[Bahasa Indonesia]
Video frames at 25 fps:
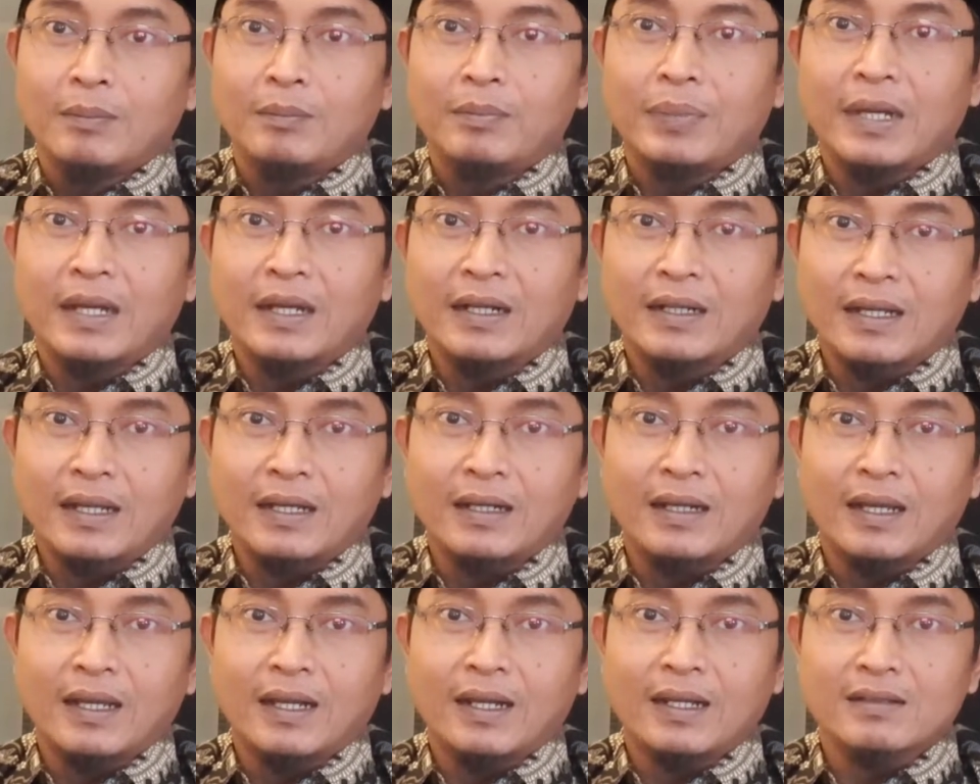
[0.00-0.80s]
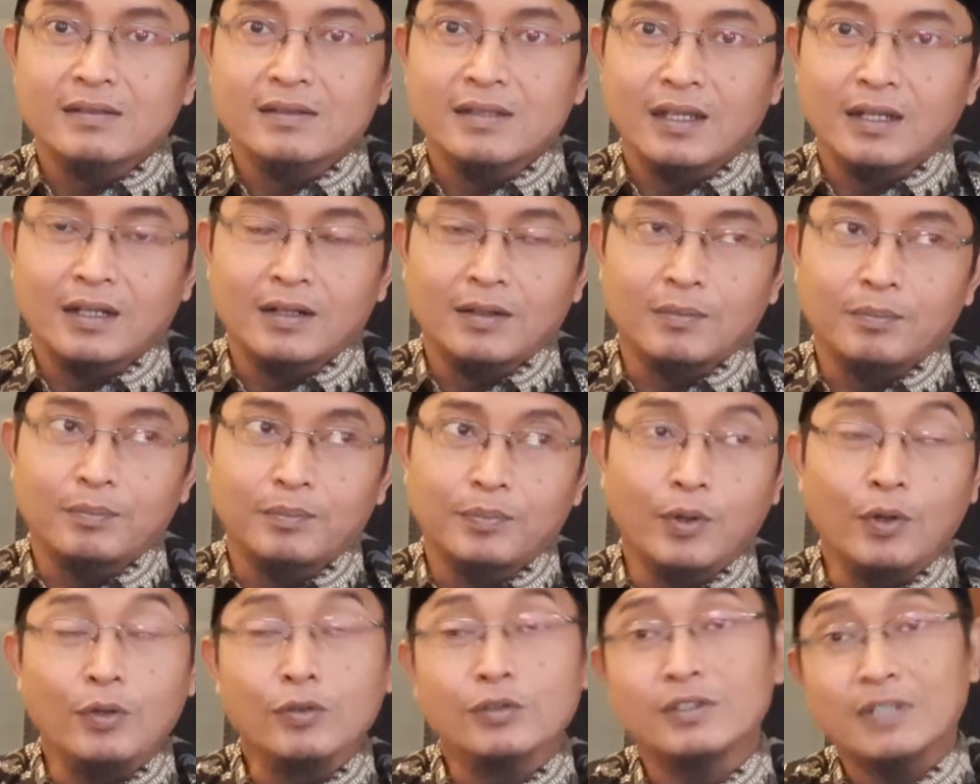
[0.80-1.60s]
bahkan alasan
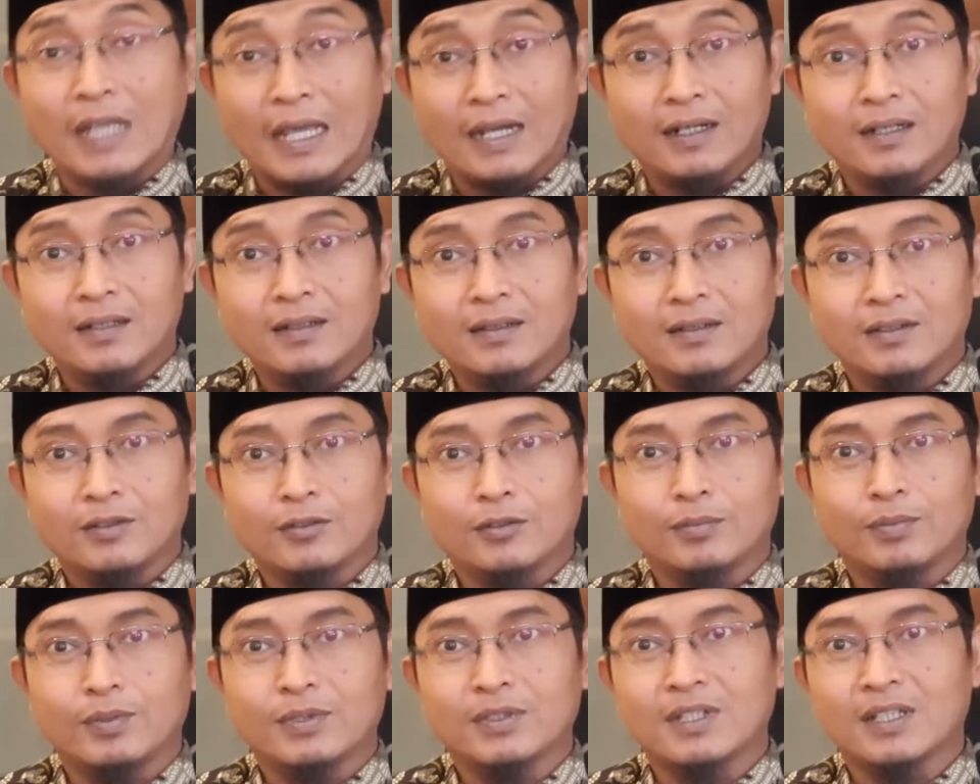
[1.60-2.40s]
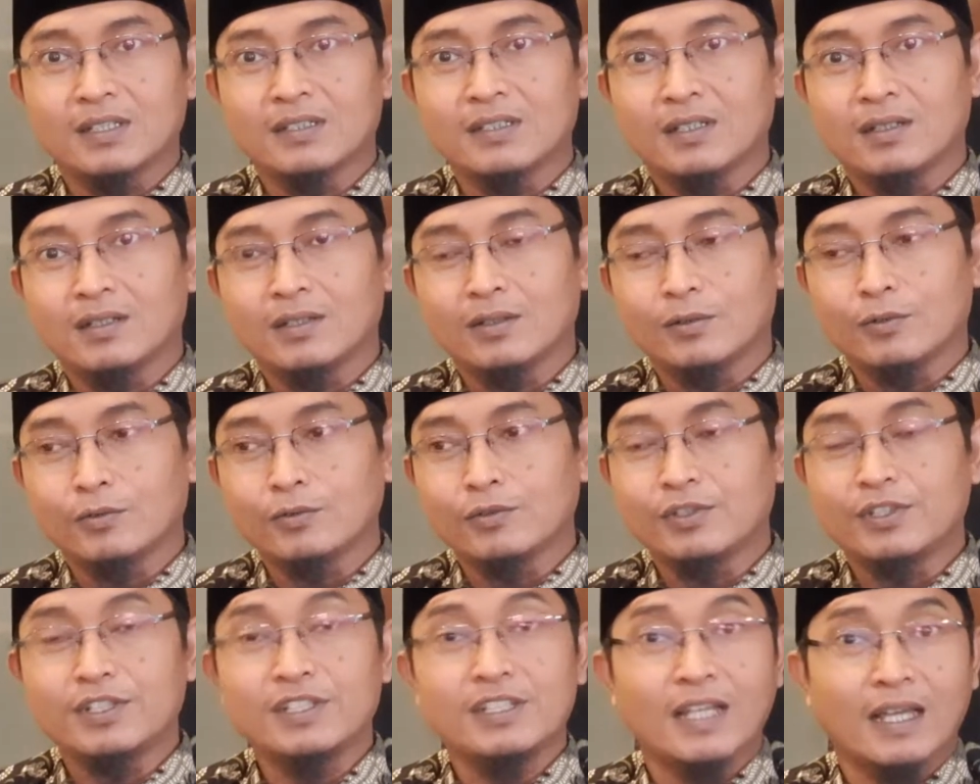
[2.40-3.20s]
bosan itu bisa jadi
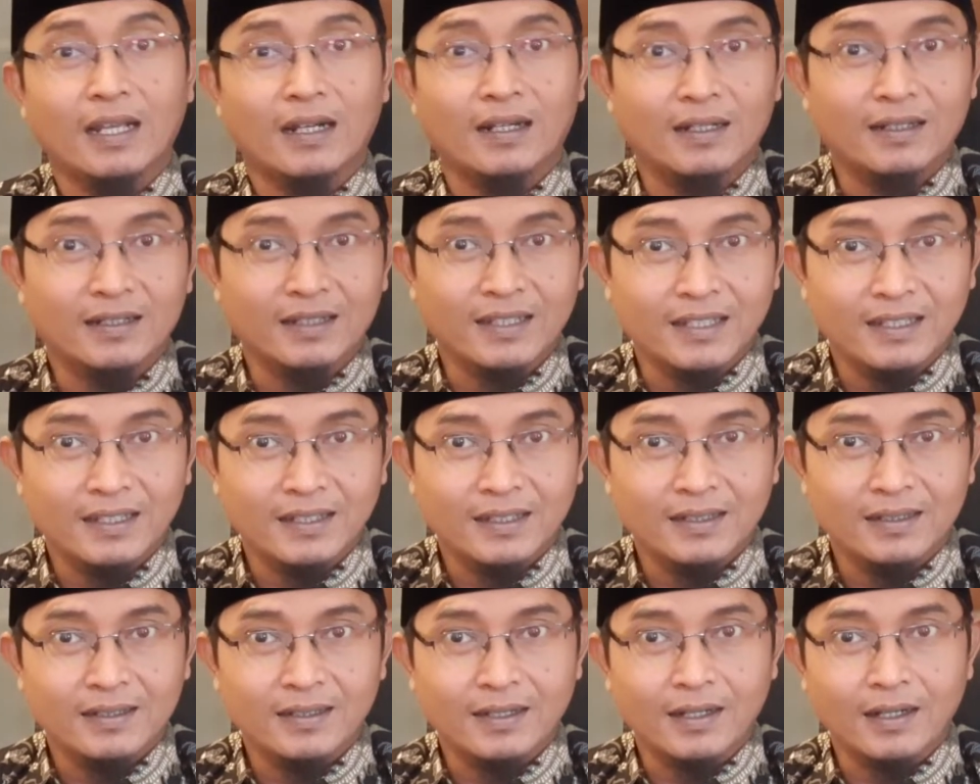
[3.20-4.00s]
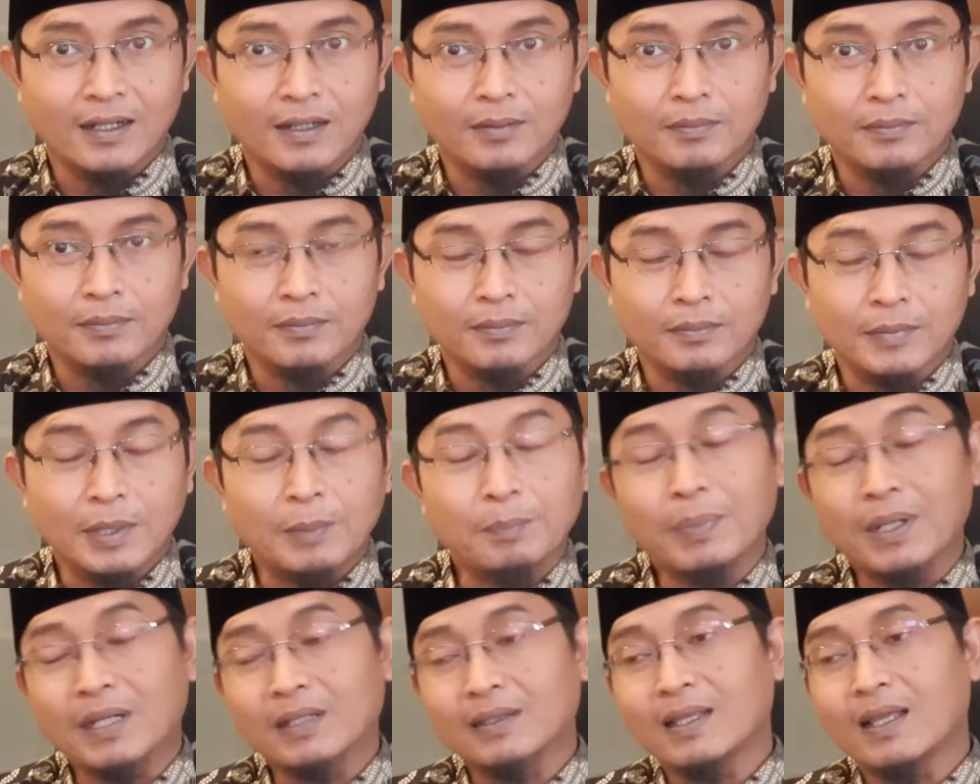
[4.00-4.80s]
ujian ya, dalam
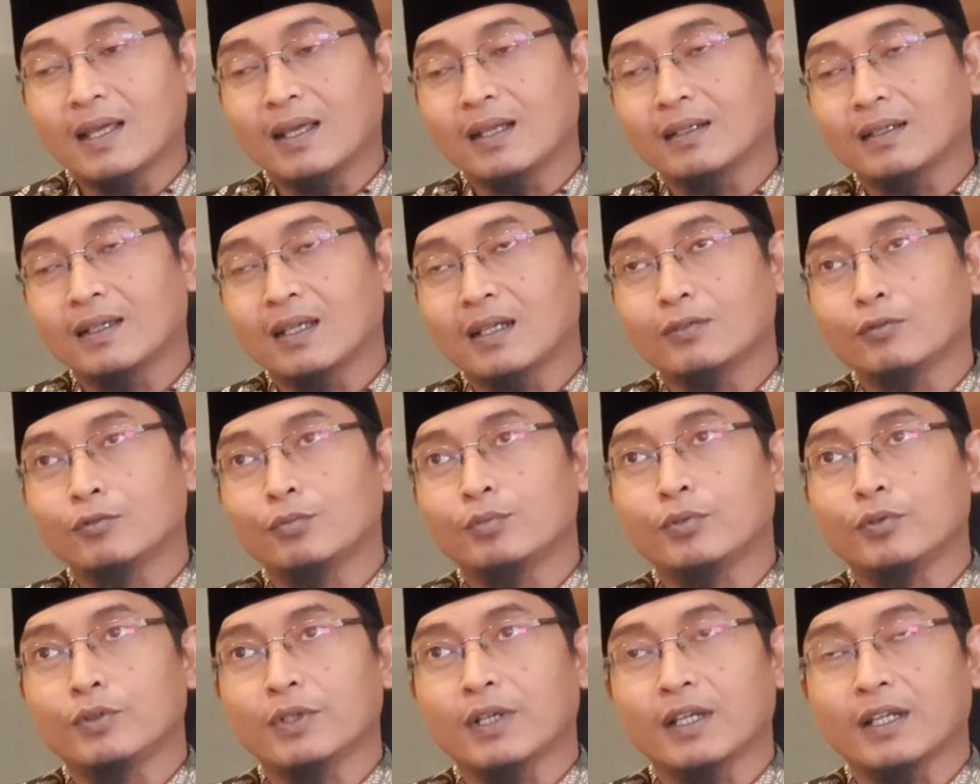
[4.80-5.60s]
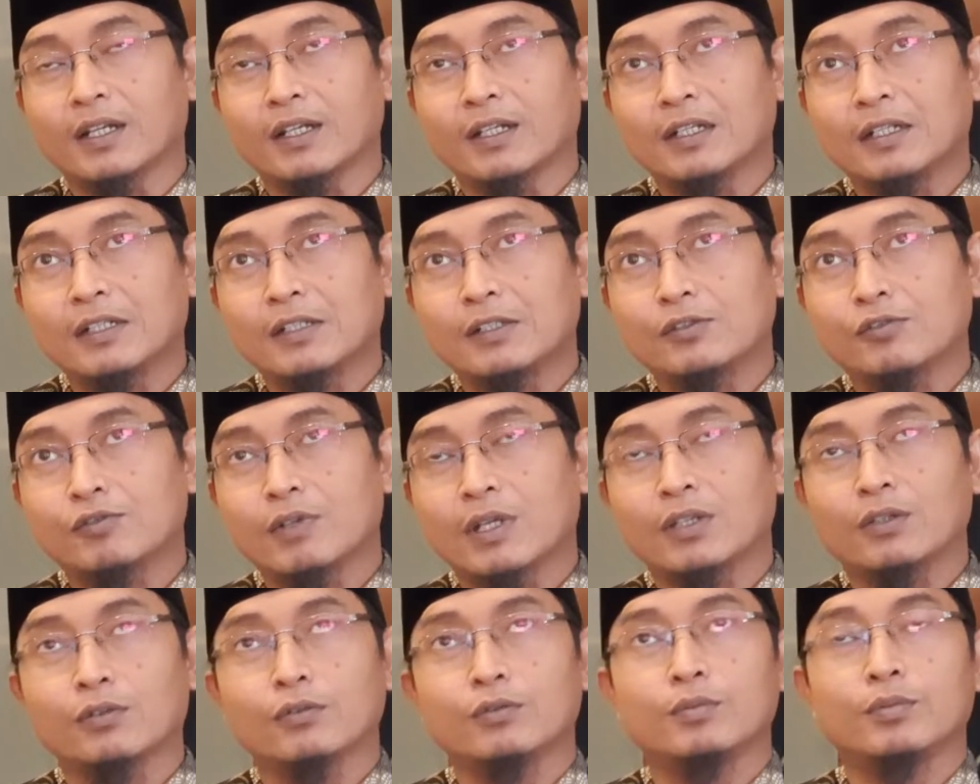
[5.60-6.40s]
mempertahankan hubungan
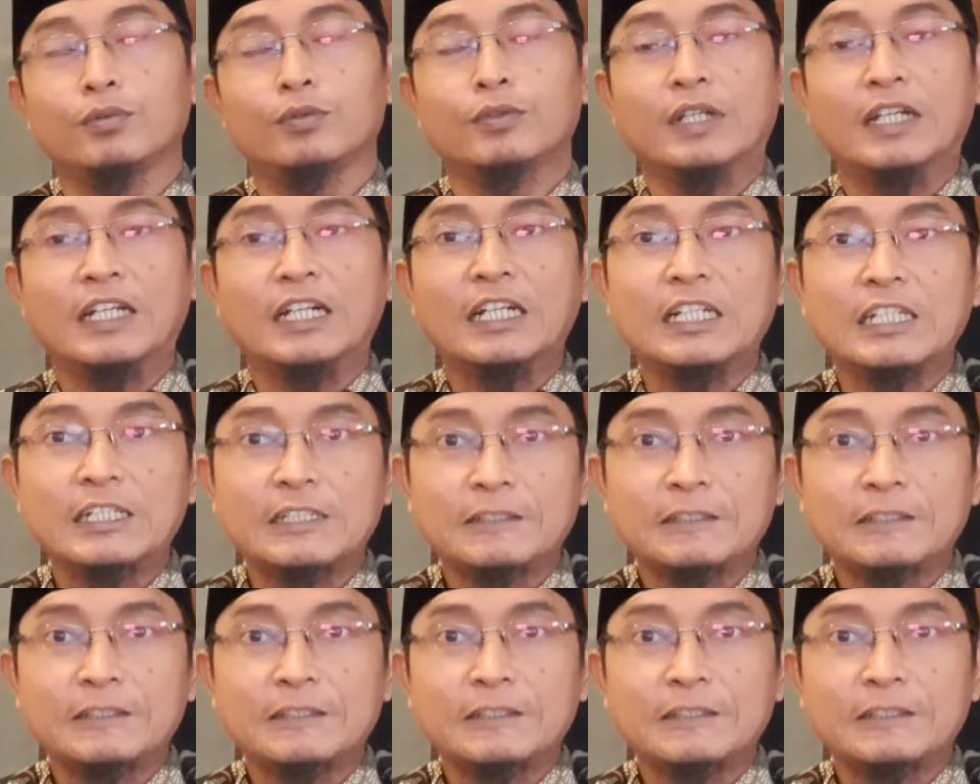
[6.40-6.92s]
suatu hubungan.